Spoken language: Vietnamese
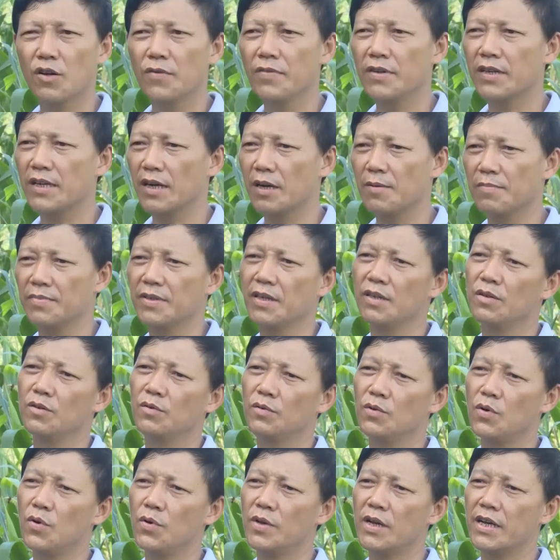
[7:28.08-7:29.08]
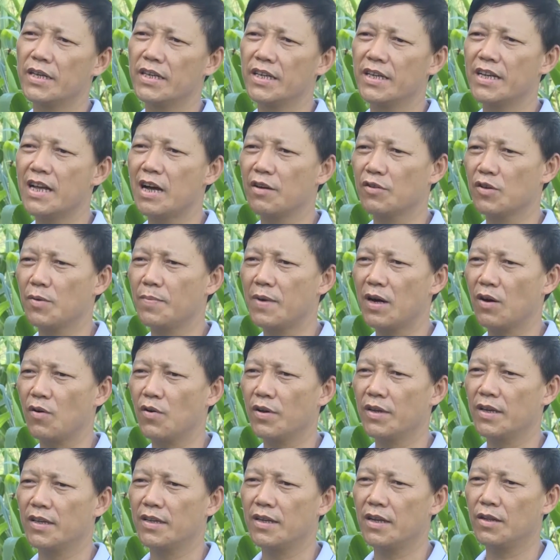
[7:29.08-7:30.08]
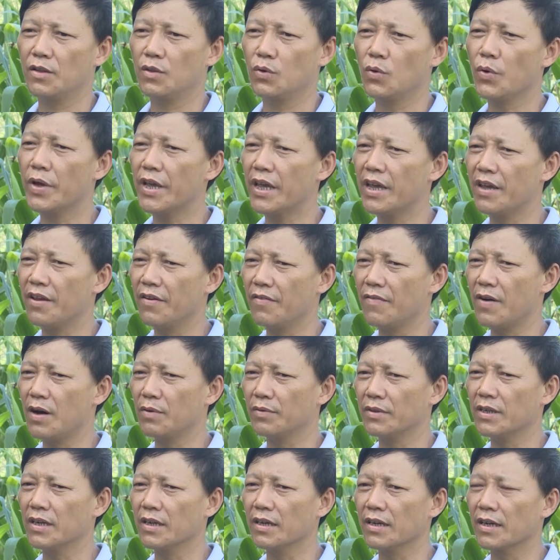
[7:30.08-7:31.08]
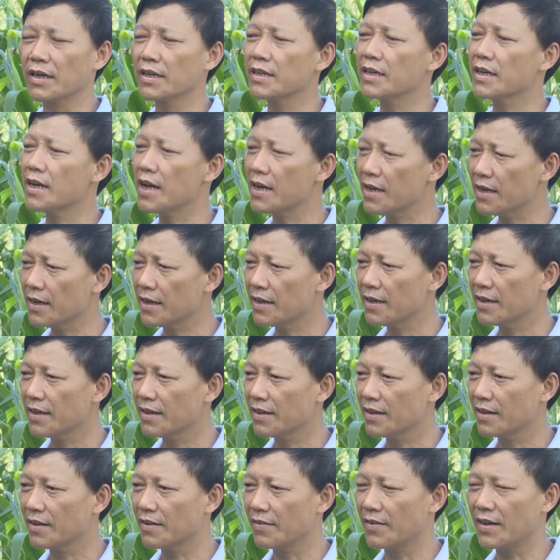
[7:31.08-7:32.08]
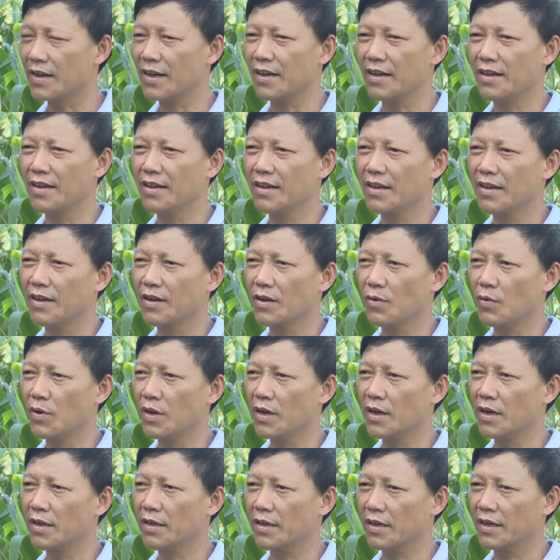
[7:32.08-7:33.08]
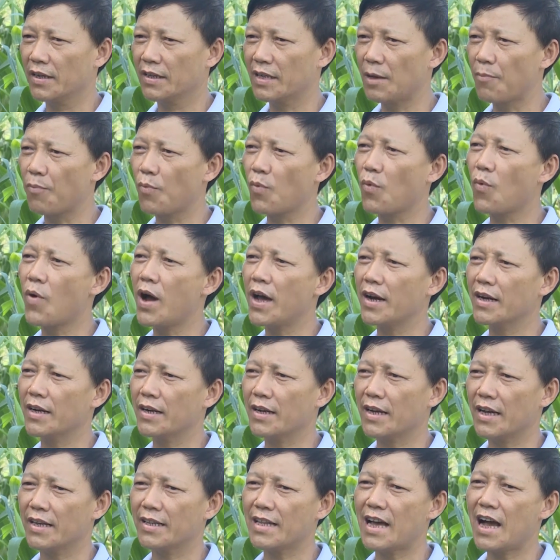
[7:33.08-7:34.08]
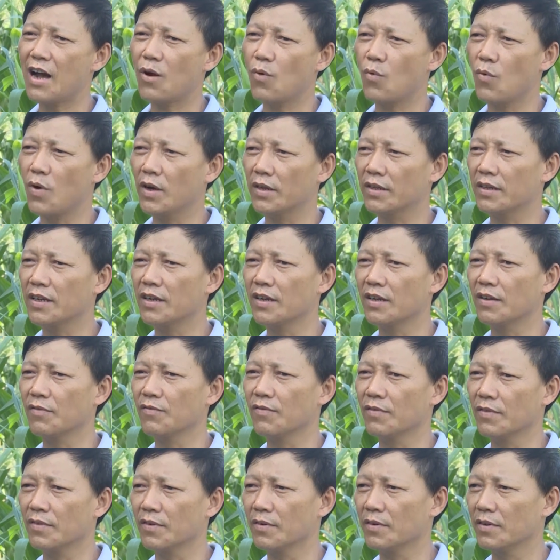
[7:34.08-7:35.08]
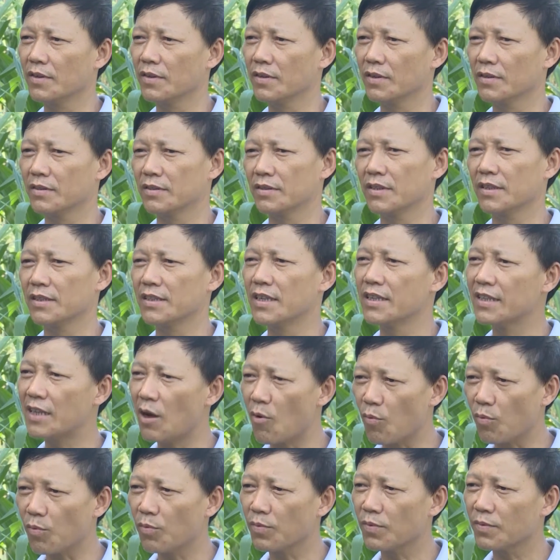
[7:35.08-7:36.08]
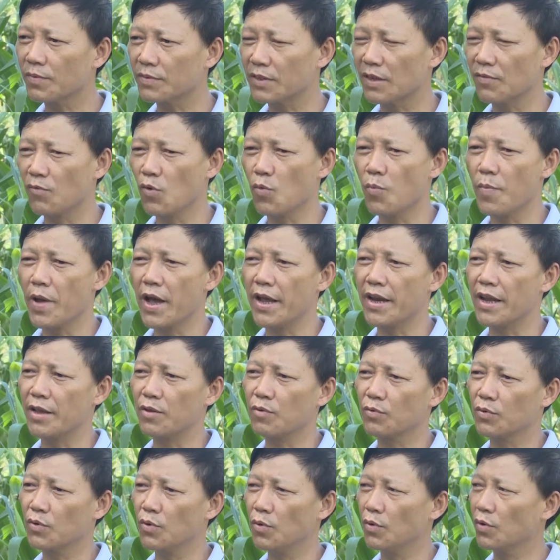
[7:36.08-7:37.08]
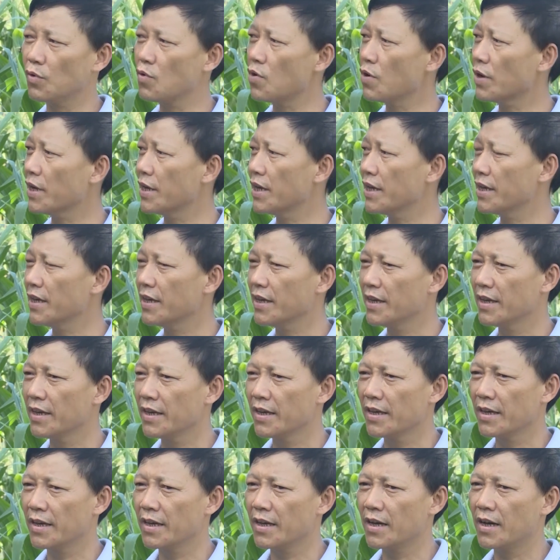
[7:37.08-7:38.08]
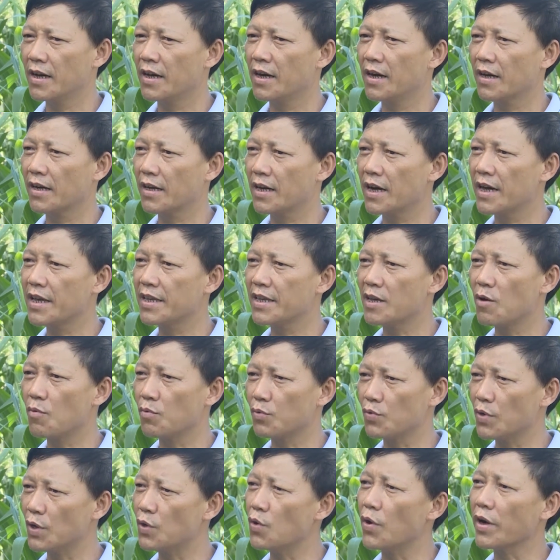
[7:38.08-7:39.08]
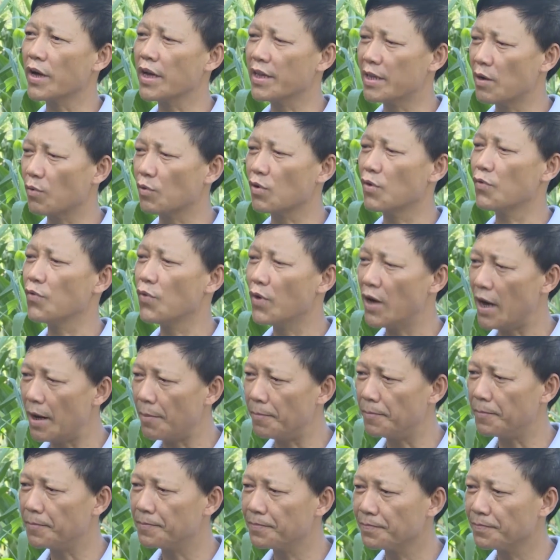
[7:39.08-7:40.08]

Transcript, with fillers: Đối với xã Cẩm Sơn chúng tôi là chỉ đạo cho bà con nhân dân tùy vào từng cái chất đất à, và cái tập quán canh tác của từng từng dân tộc, từng vùng miền để chúng tôi có cái à, cây trồng chuyển đổi cây trồng cho nó phù hợp.